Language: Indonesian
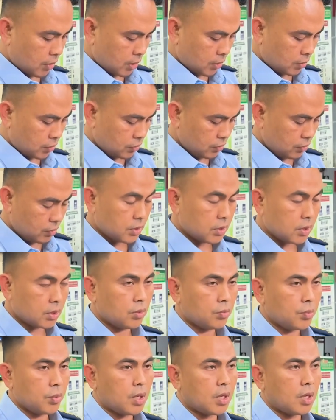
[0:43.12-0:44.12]
satu
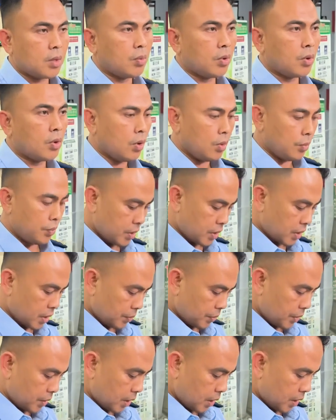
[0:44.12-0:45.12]
dijatuhi pidana pokok pidana
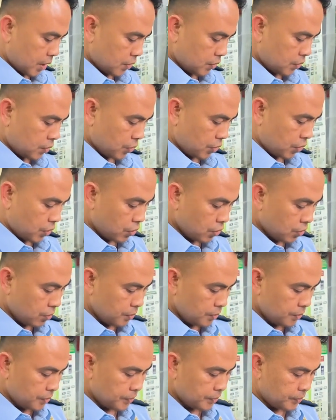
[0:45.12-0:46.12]
penjara seumur hidup,
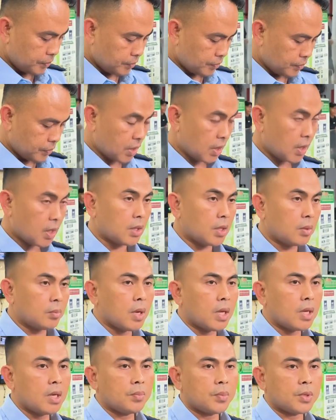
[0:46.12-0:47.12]
pidana
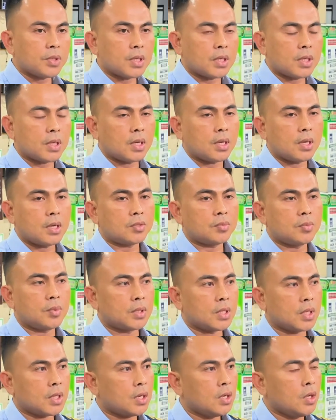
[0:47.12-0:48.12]
tambahan dipecat dari dinas
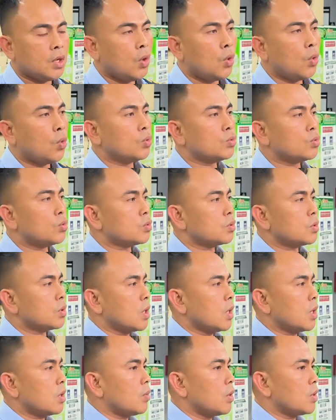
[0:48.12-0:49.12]
militer. Untuk
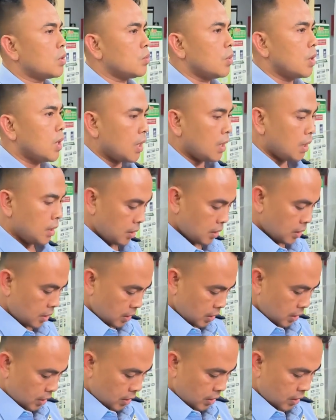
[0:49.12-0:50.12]
terdakwa dua
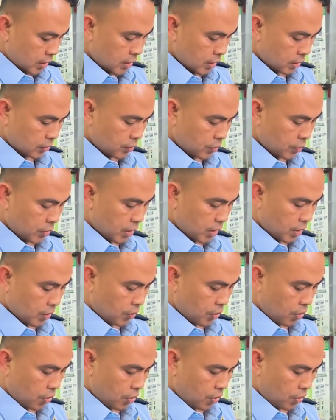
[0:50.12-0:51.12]
dijatuhi pidana
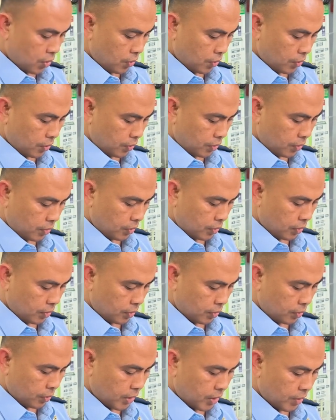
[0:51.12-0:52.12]
pokok
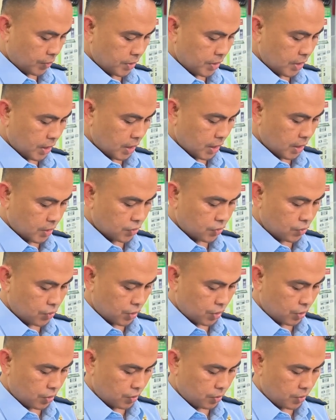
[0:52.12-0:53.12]
pidana penjara seumur
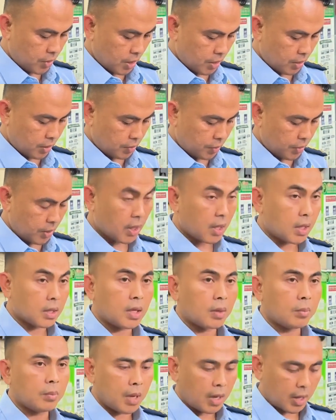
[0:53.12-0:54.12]
hidup dan pidana
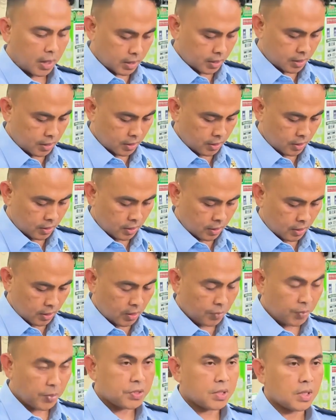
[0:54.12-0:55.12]
tambahan
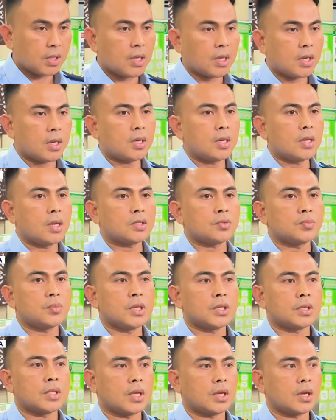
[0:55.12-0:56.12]
dipecat dari dinas
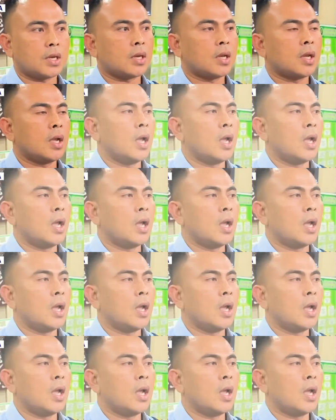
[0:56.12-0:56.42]
militer.